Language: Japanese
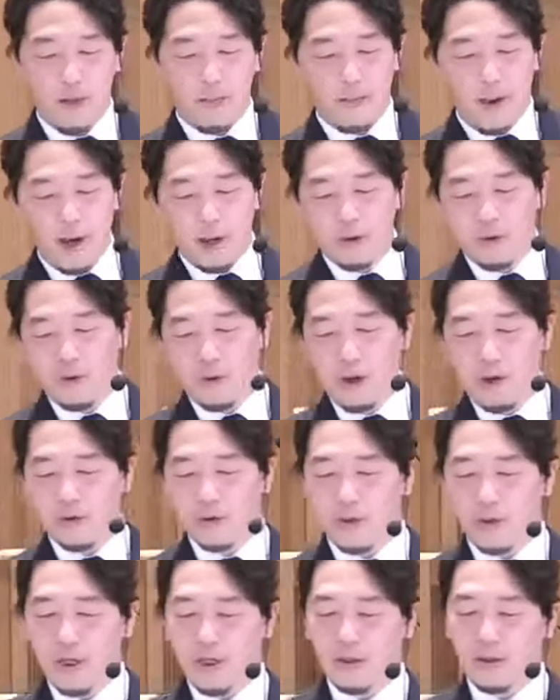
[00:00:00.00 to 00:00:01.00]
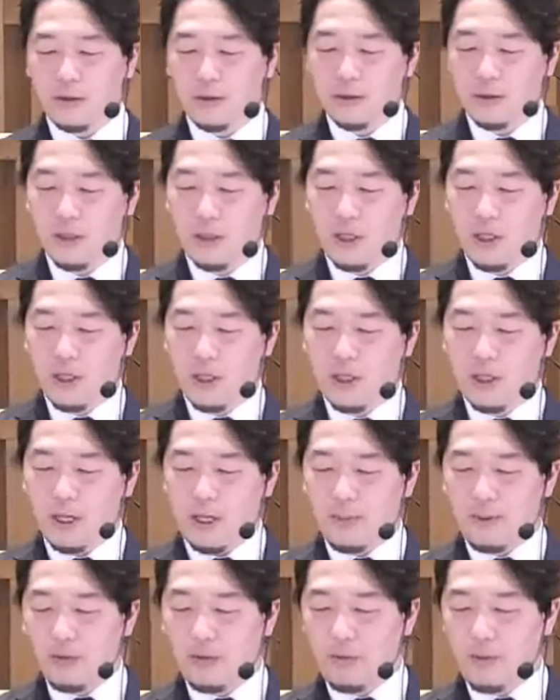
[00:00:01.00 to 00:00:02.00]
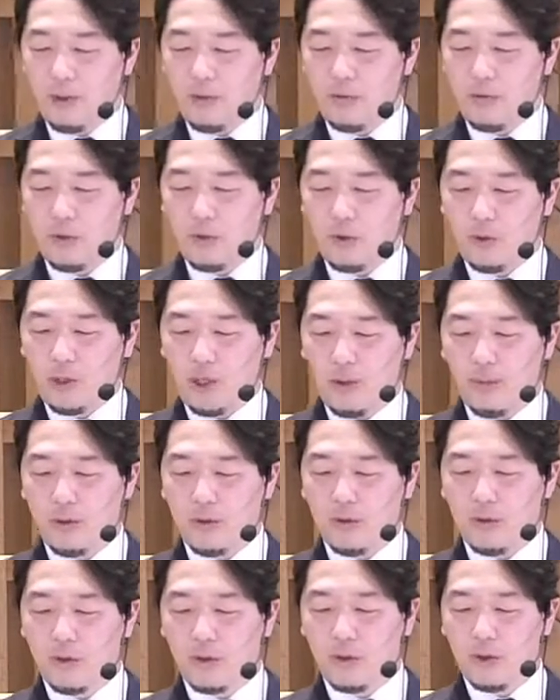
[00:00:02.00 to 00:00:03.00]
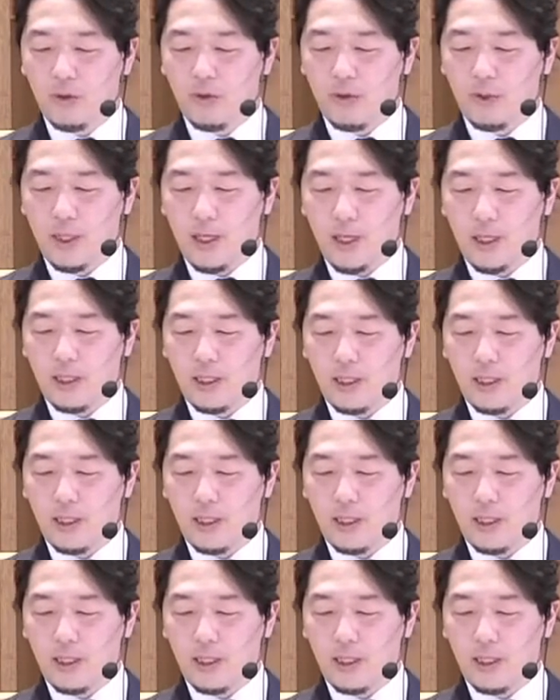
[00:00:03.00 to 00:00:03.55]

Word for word: パウロはおそらく神の恵みと神の救いを経